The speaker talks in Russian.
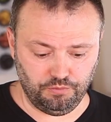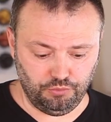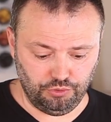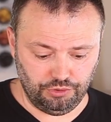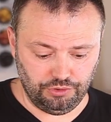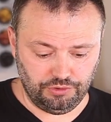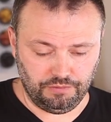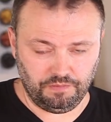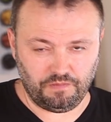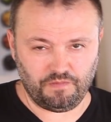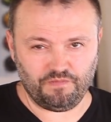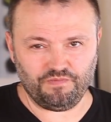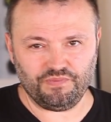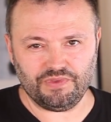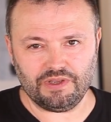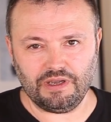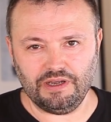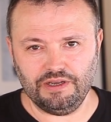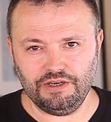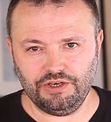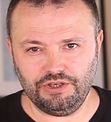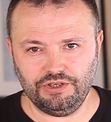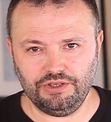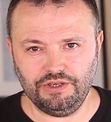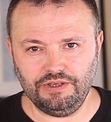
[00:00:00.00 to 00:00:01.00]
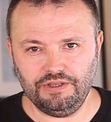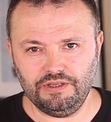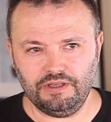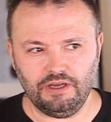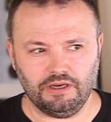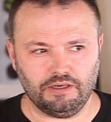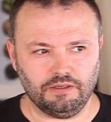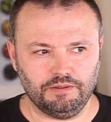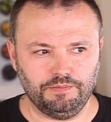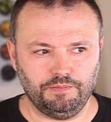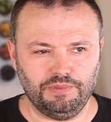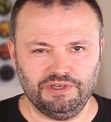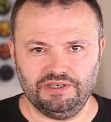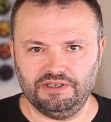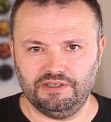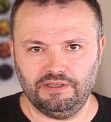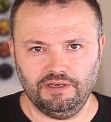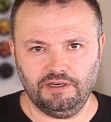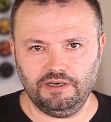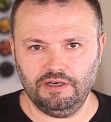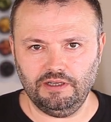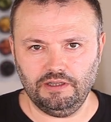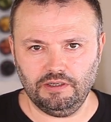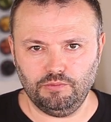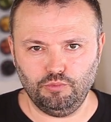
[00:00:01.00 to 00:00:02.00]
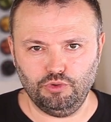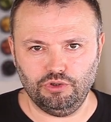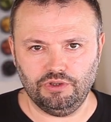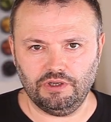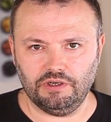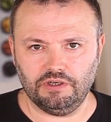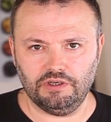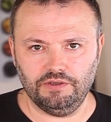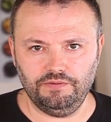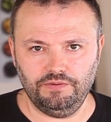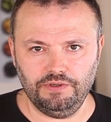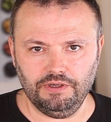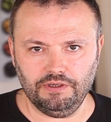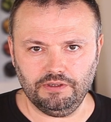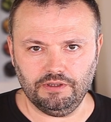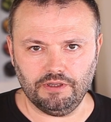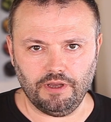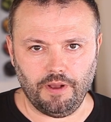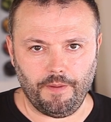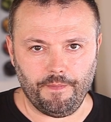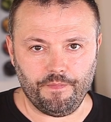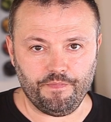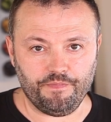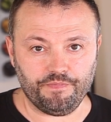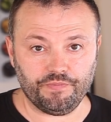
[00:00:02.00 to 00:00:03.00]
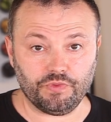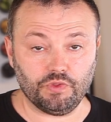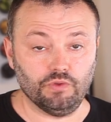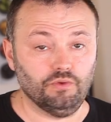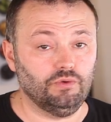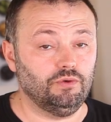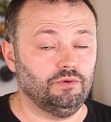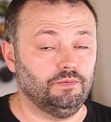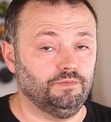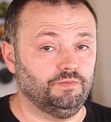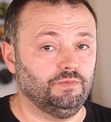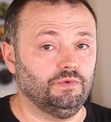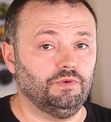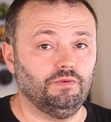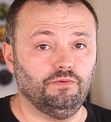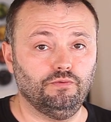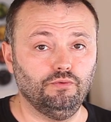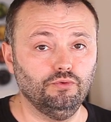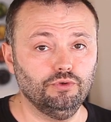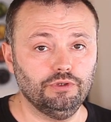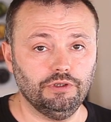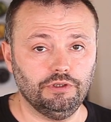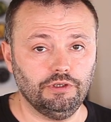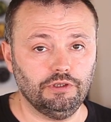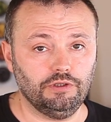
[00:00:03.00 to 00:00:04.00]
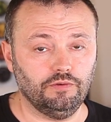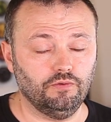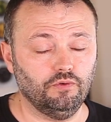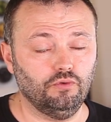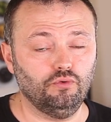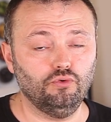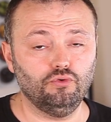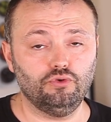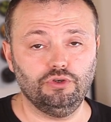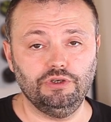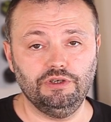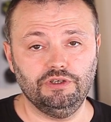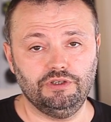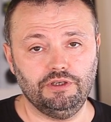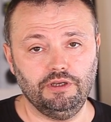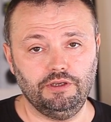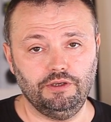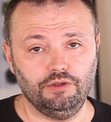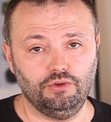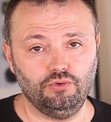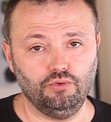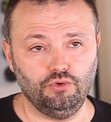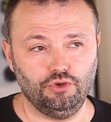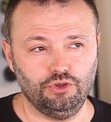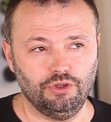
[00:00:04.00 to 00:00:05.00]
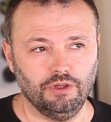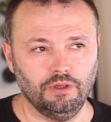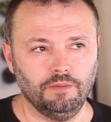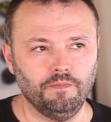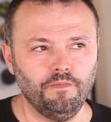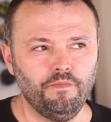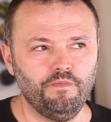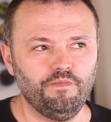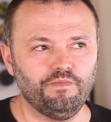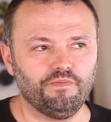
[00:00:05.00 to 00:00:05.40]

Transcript: Будет, конечно, не так по-ресторанному, не так эффектно, но вкус от этого хуже не станет точно.